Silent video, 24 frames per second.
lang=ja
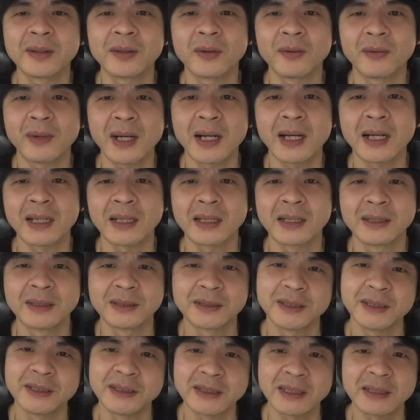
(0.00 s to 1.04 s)
度は
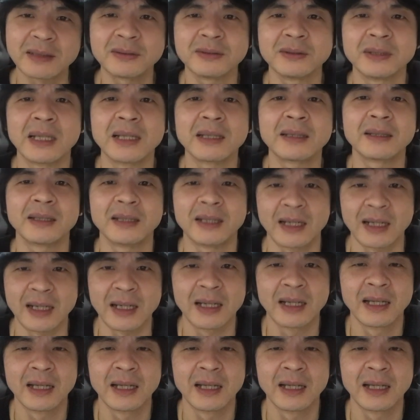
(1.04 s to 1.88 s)
小さくなったっ